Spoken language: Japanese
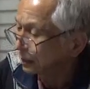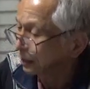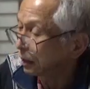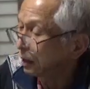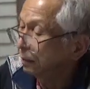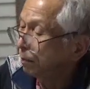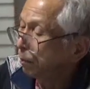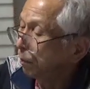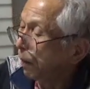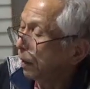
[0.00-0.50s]
さ
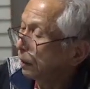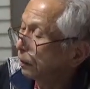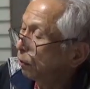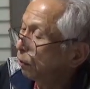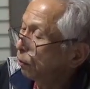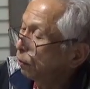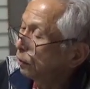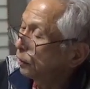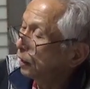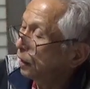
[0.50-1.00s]
一般
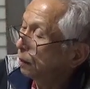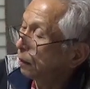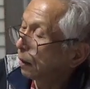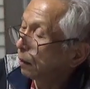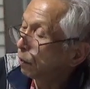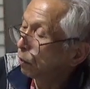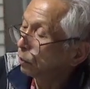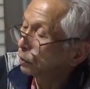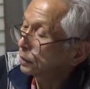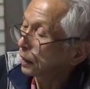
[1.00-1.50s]
の本で言え
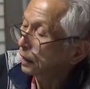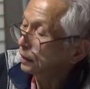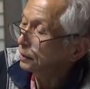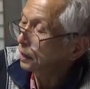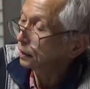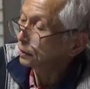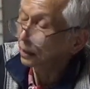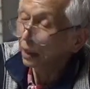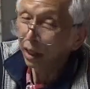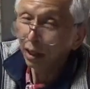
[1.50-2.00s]
ばもう3
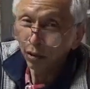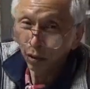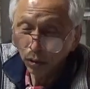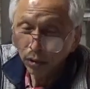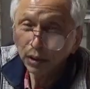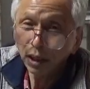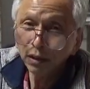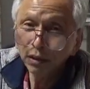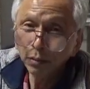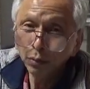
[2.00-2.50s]
冊から
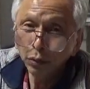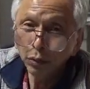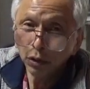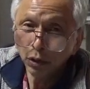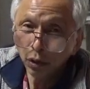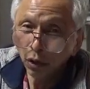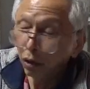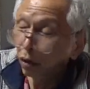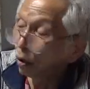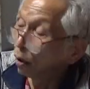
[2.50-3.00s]
4冊
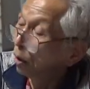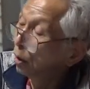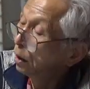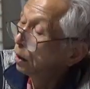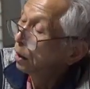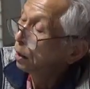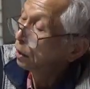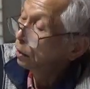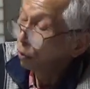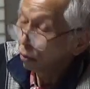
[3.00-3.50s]
分の
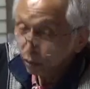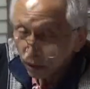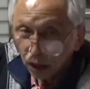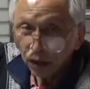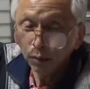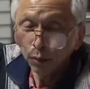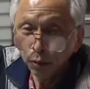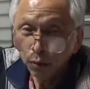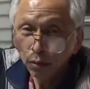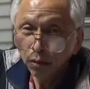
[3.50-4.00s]
6
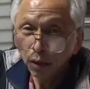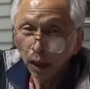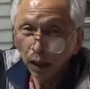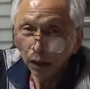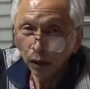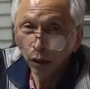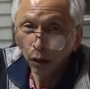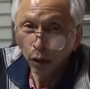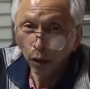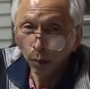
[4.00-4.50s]
冊分ぐら
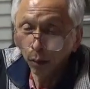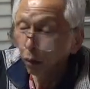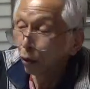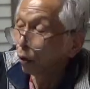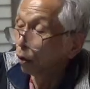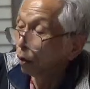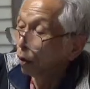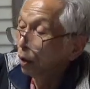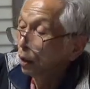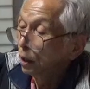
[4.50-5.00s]
いの
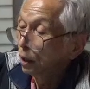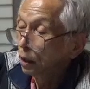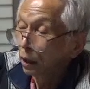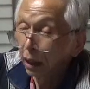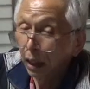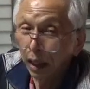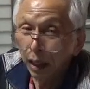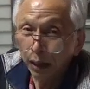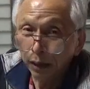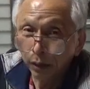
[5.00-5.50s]
も
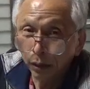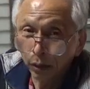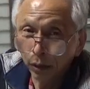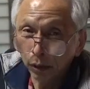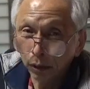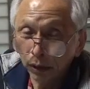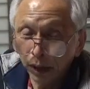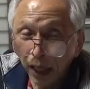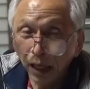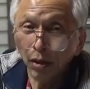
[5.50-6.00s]
うあ
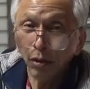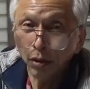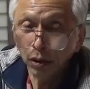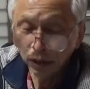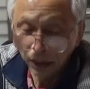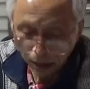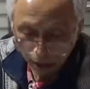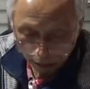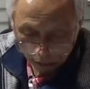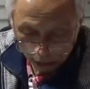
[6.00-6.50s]
の内容に
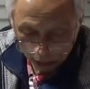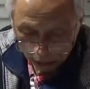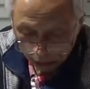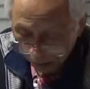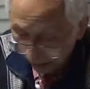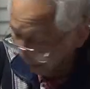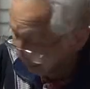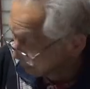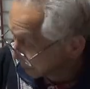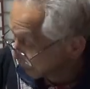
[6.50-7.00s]
なるんです
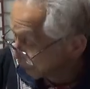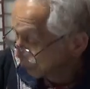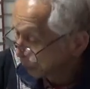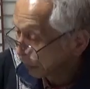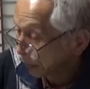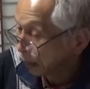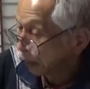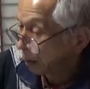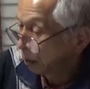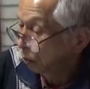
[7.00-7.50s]
よ。
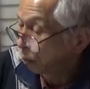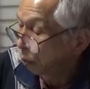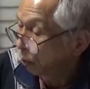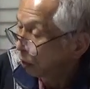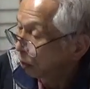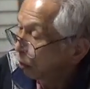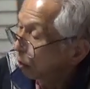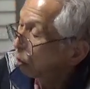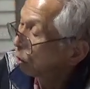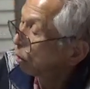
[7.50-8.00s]
これ
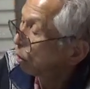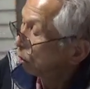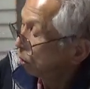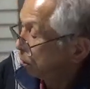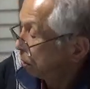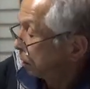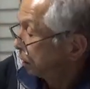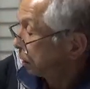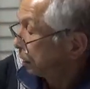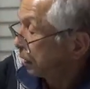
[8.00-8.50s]
を
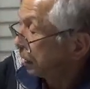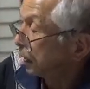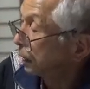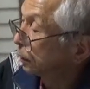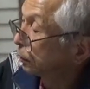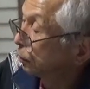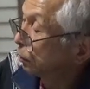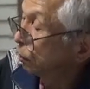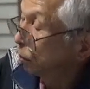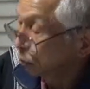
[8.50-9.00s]
あ
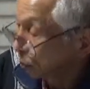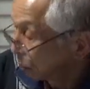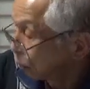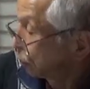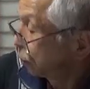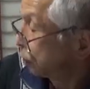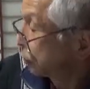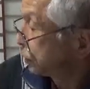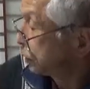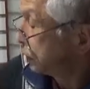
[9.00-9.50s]
の4と
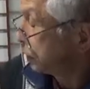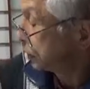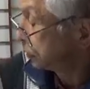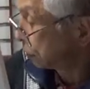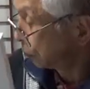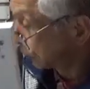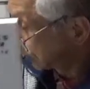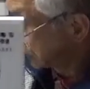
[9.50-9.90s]
5のシリーズ同